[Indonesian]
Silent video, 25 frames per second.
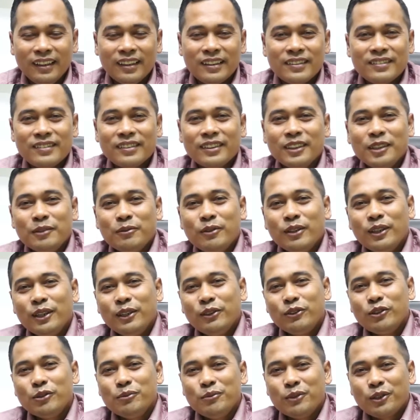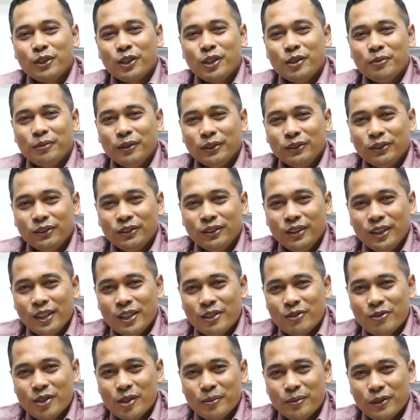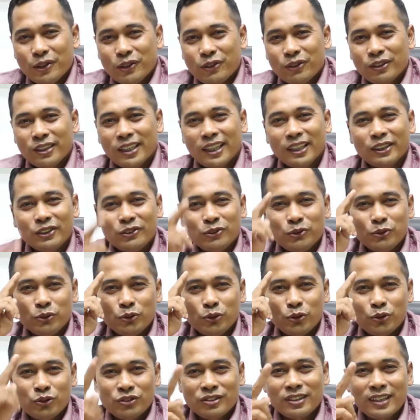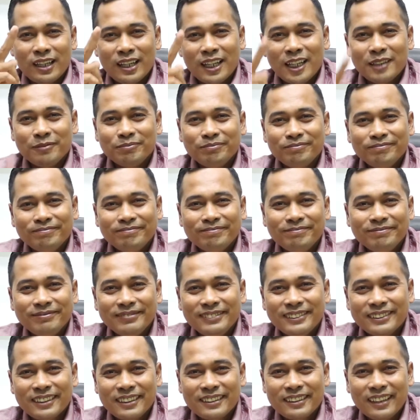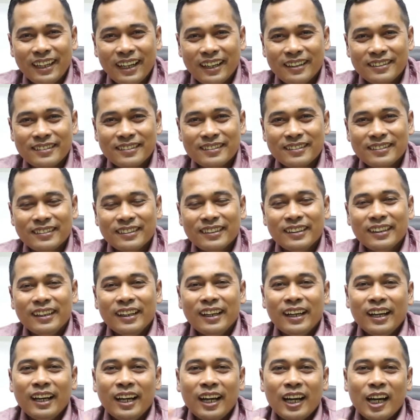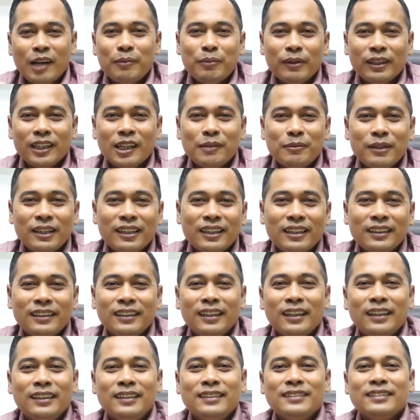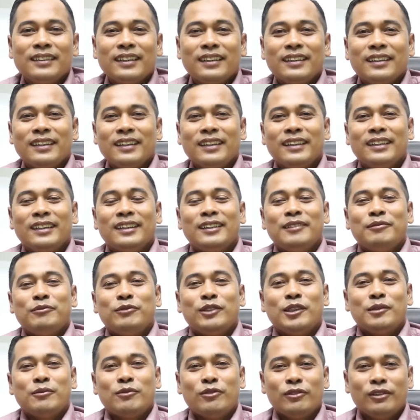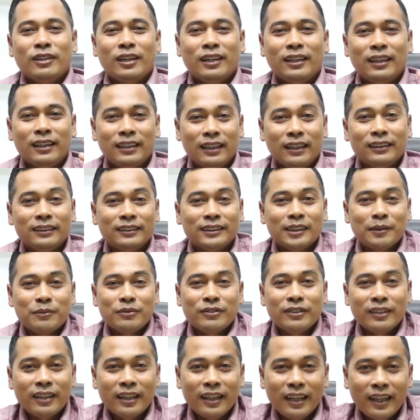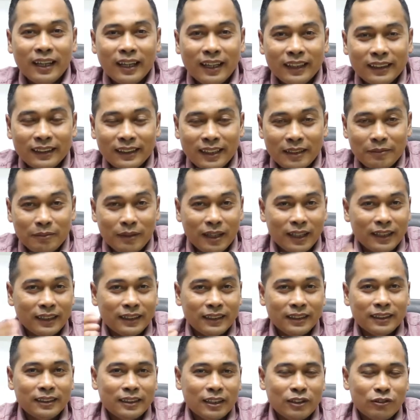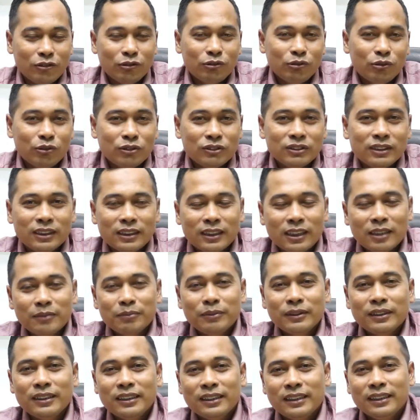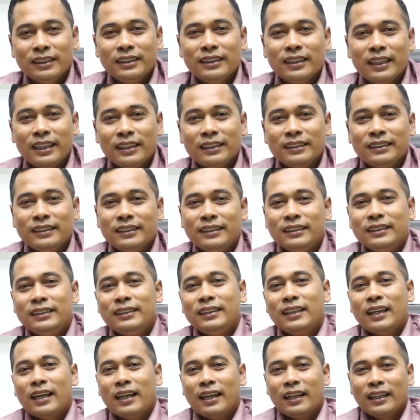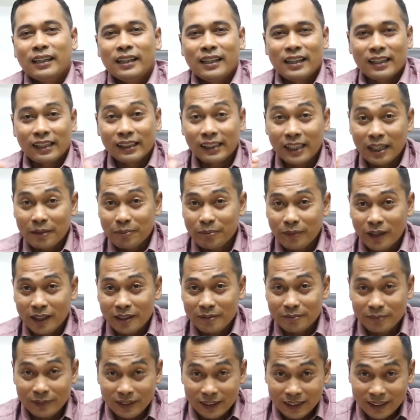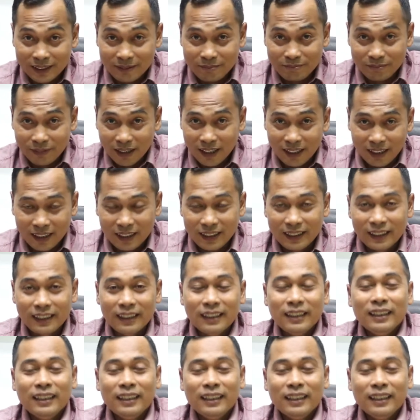Assalamualaikum warahmatullahi wabarakatuh Salam cerdas Apa kabar Anda di sana? Mudah-mudahan Anda tetap sehat Dan mari kita dukung channel pendidikan ini agar dapat berkembang